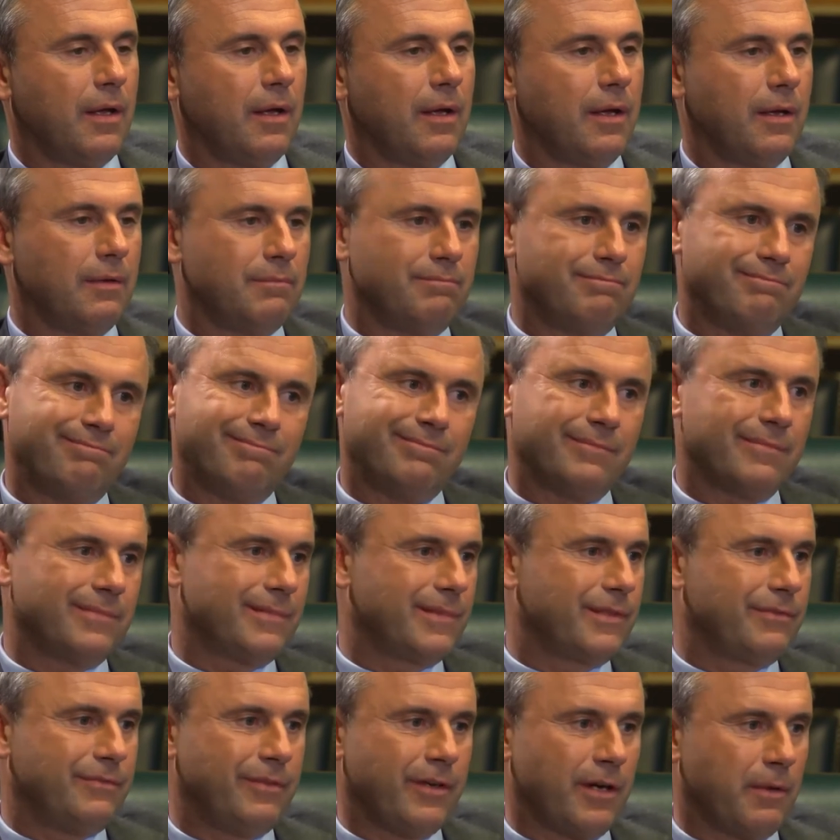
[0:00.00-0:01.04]
Ähm,
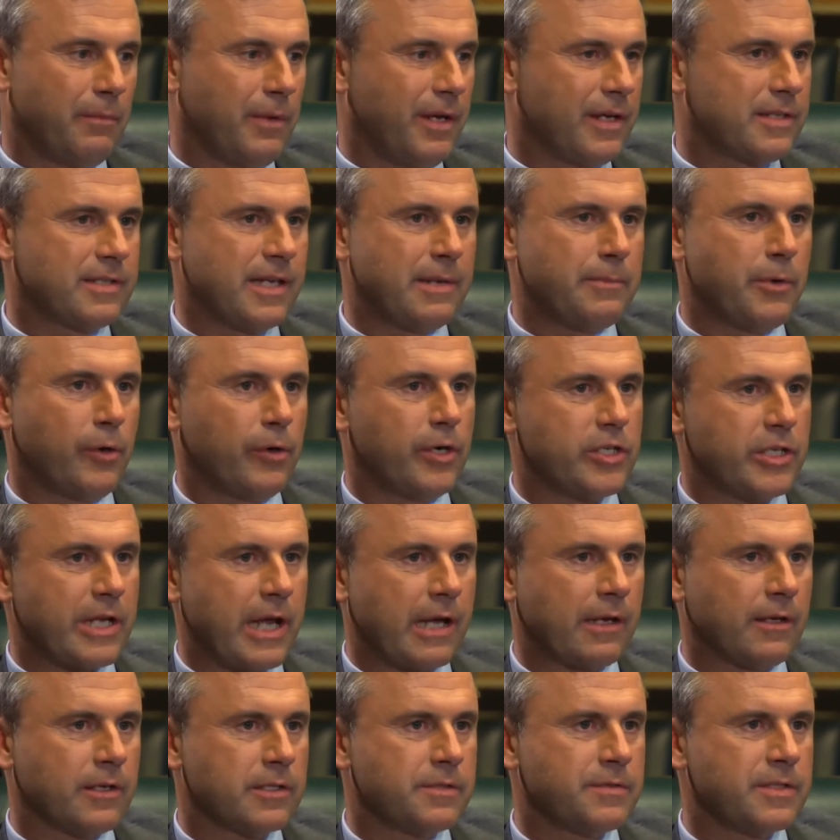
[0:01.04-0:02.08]
wir haben eine extrem hohe
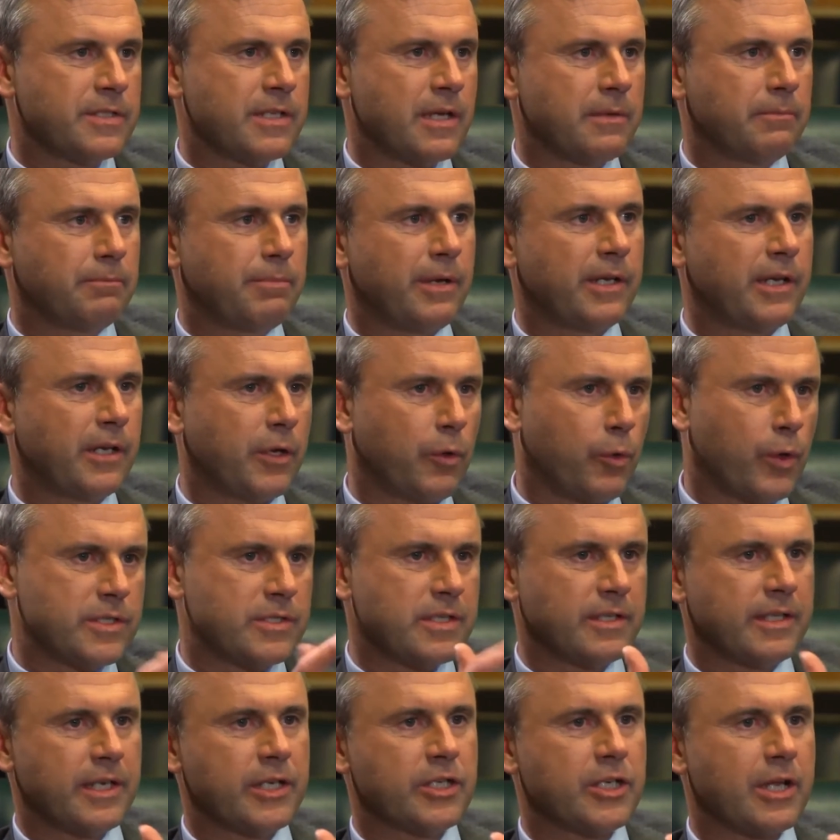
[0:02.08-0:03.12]
Steuerlast. Wir sind bei den
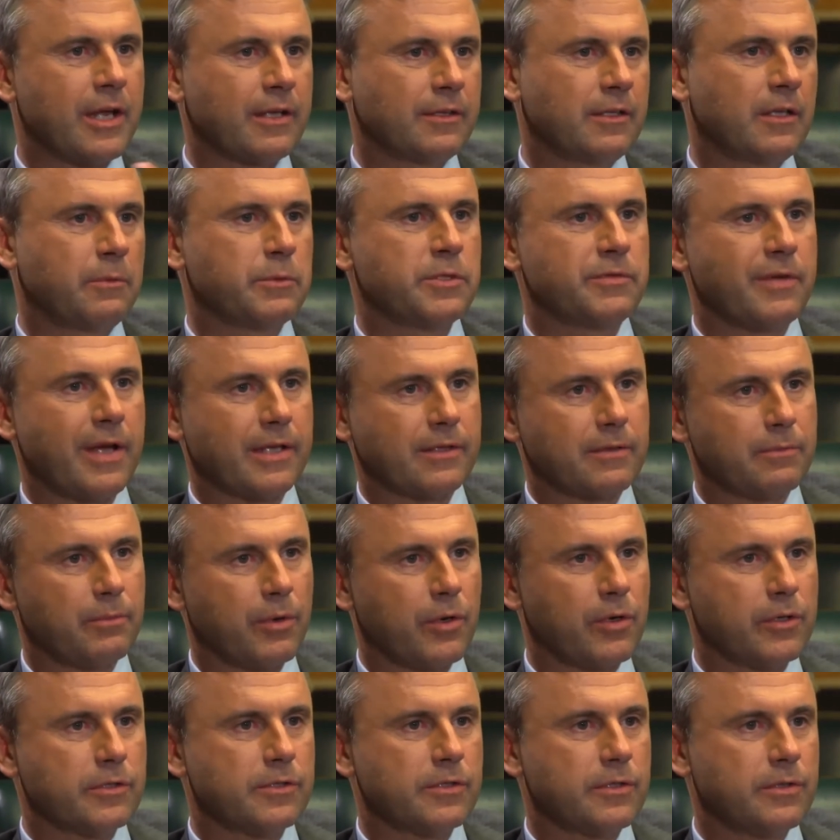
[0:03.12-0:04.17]
OECD-Staaten am zweiten
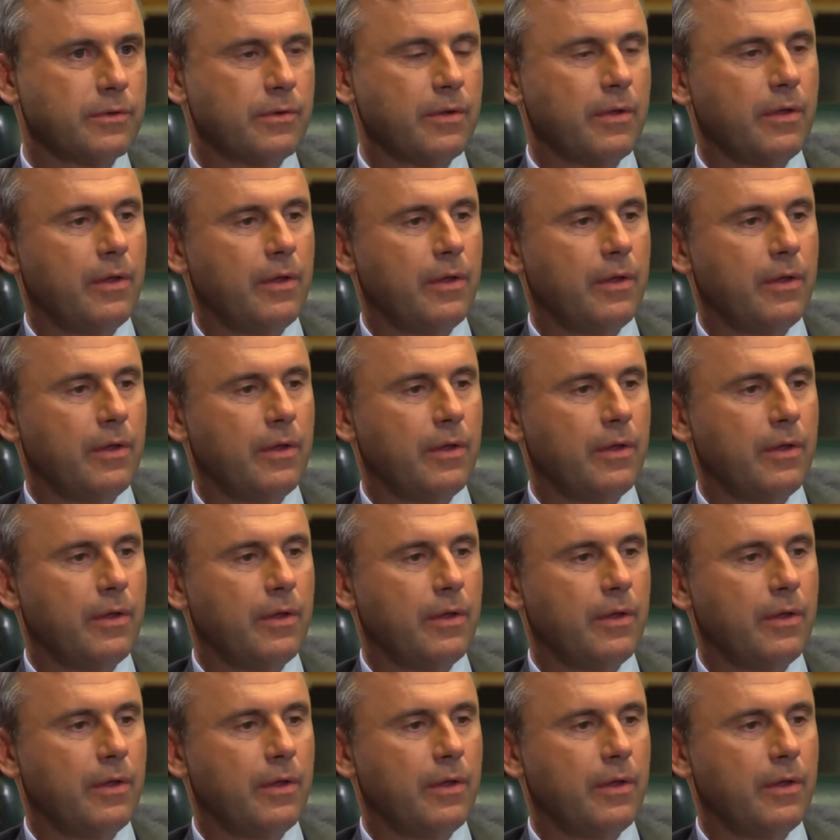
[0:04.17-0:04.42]
Platz.